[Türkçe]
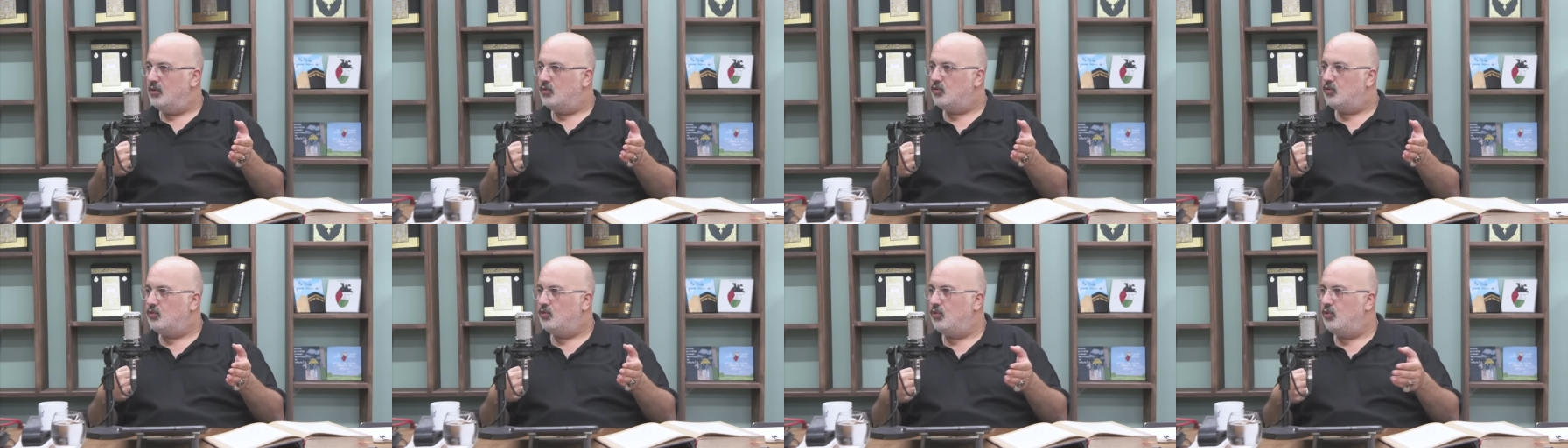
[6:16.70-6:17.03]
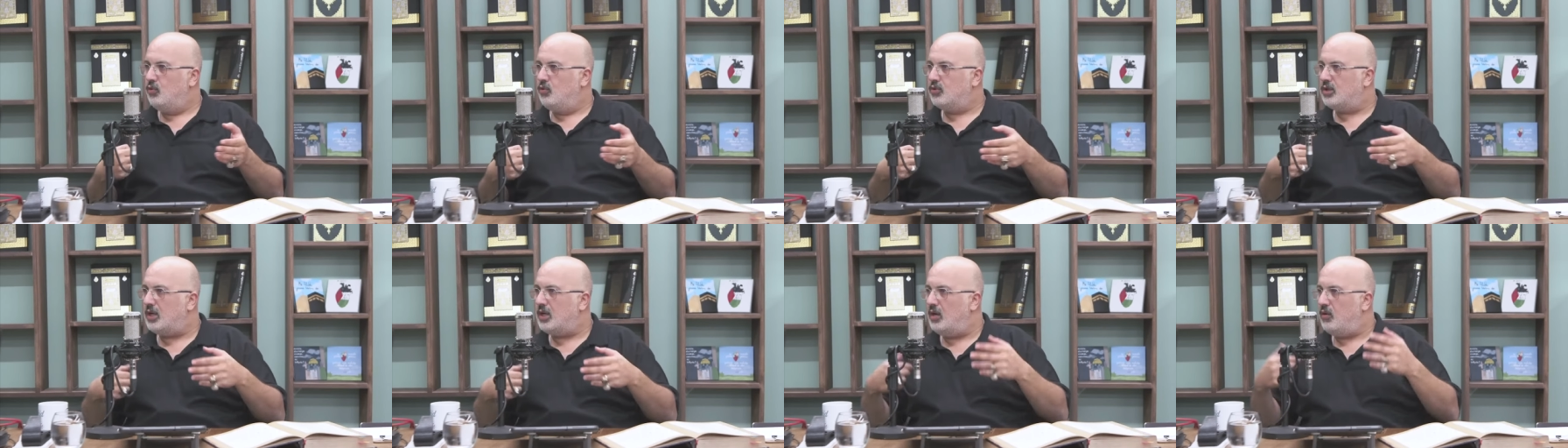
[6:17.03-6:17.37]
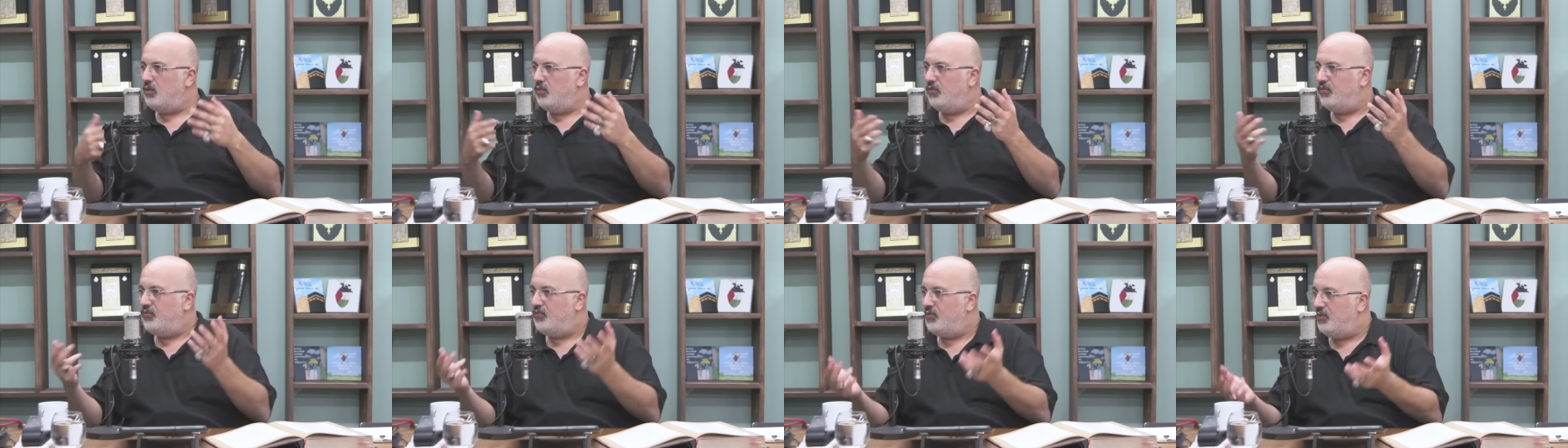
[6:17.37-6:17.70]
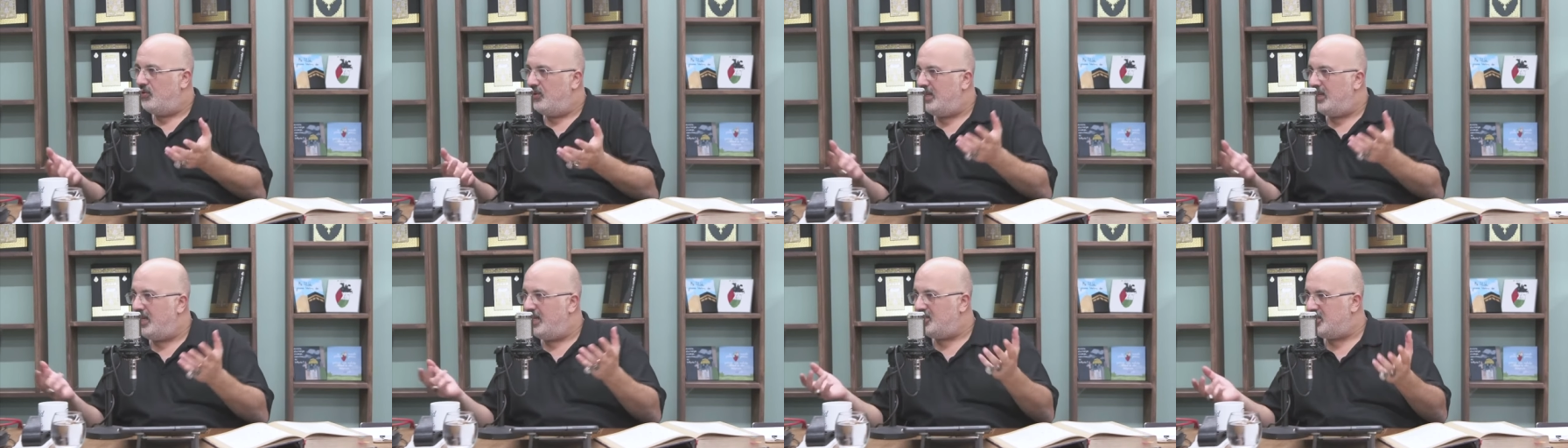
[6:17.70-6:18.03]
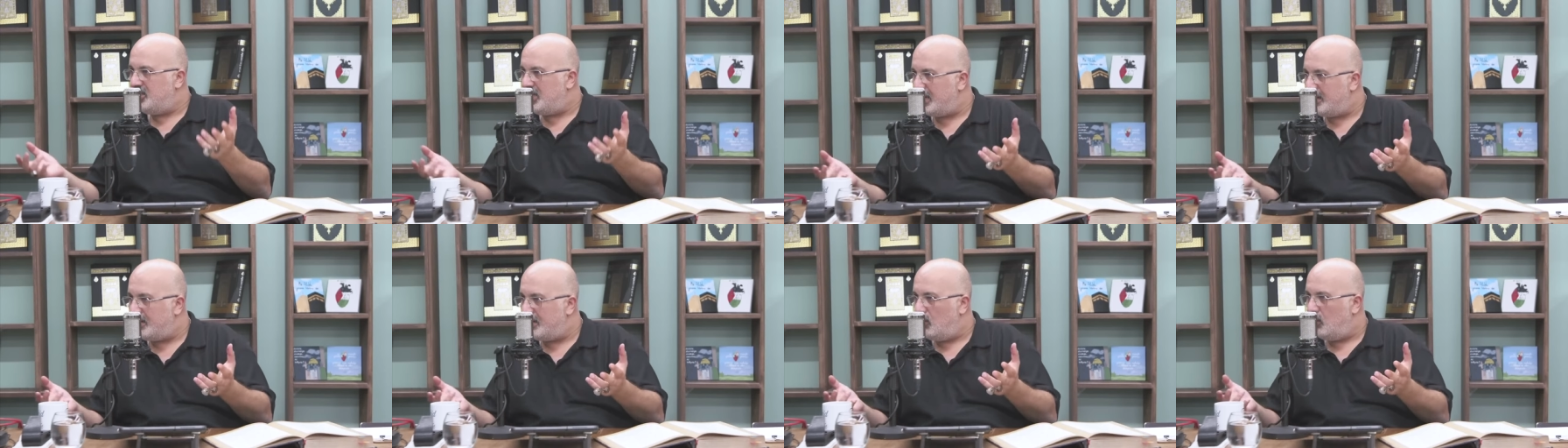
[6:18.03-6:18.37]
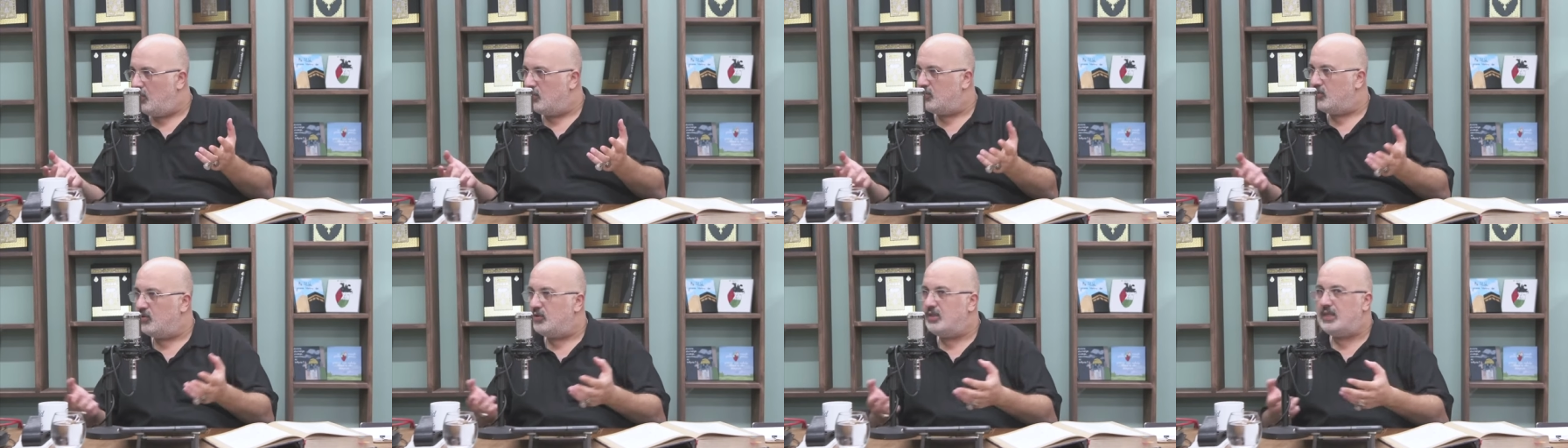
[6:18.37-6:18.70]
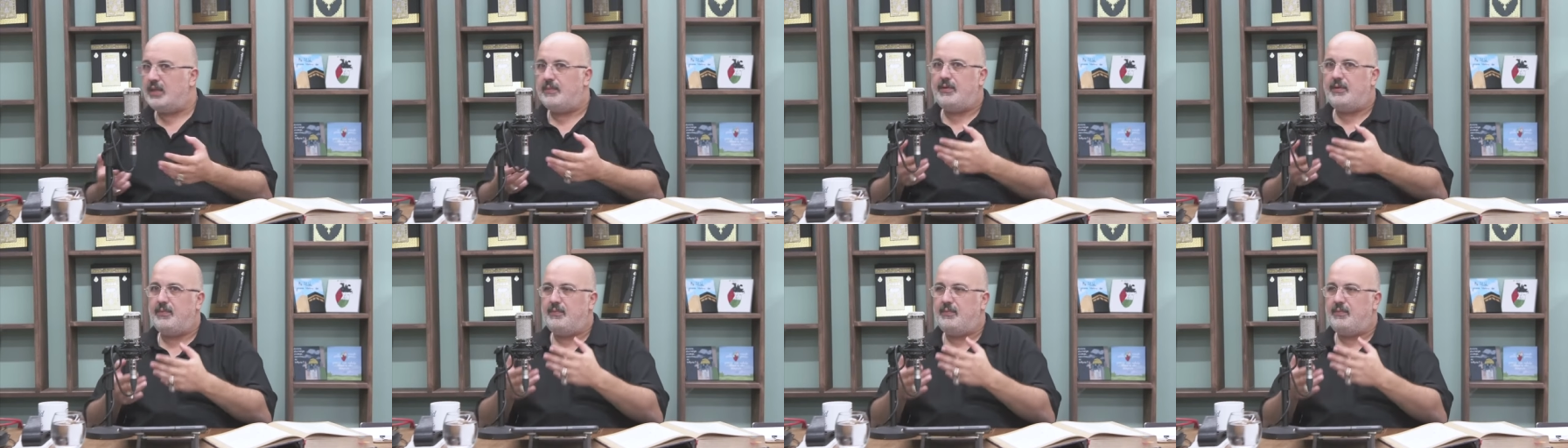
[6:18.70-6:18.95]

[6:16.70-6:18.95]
sura üfürülecek. Onun da